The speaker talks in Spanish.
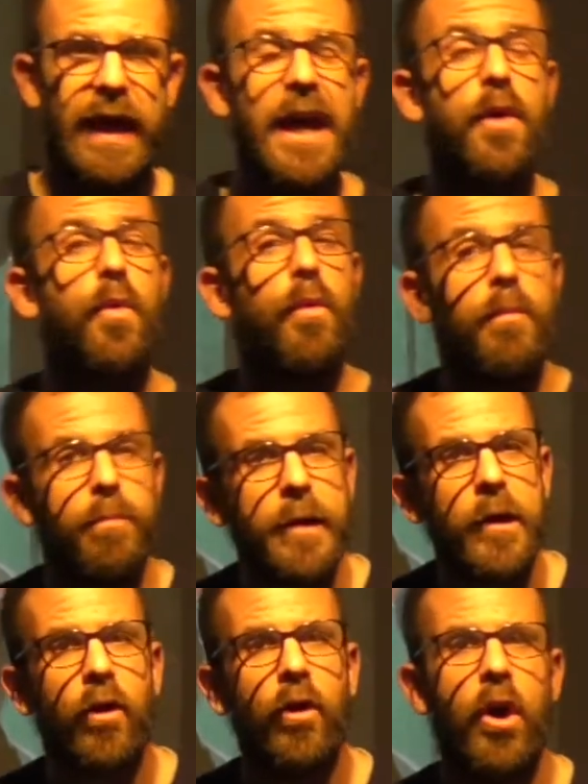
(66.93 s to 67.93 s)
que
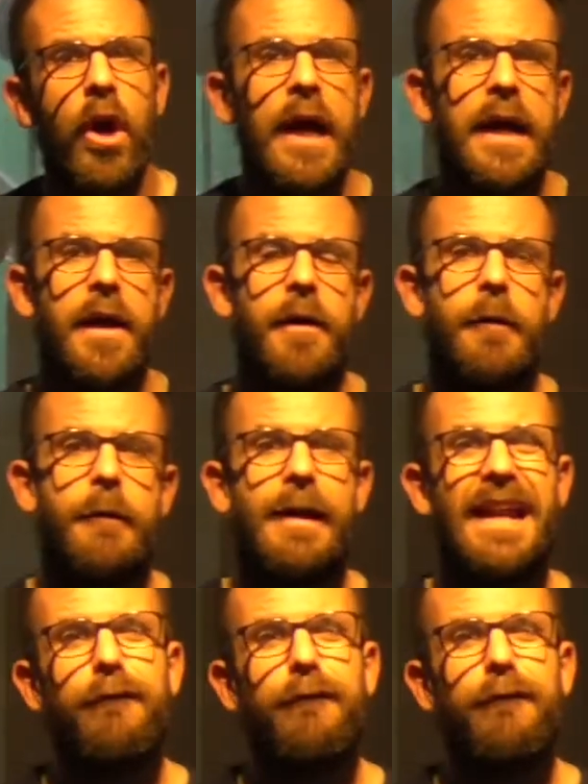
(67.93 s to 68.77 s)
cumplió eh,